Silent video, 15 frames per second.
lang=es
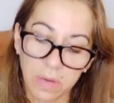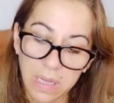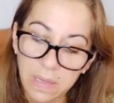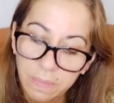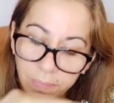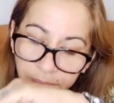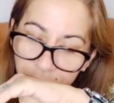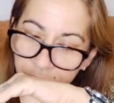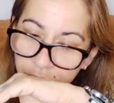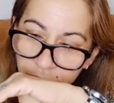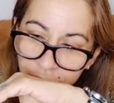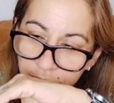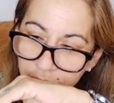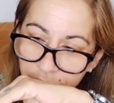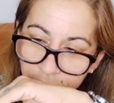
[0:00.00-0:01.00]
¿eh?
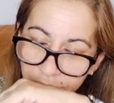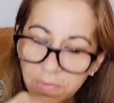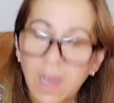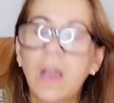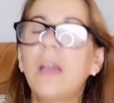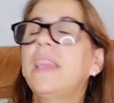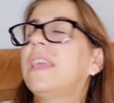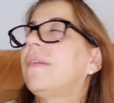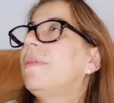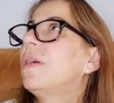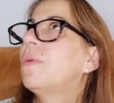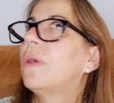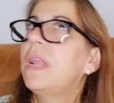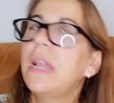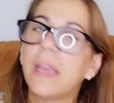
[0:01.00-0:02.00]
¡Ay, qué bien
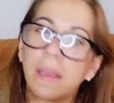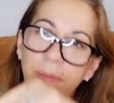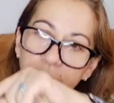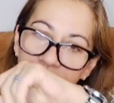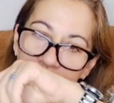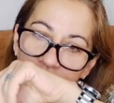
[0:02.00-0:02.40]
huele!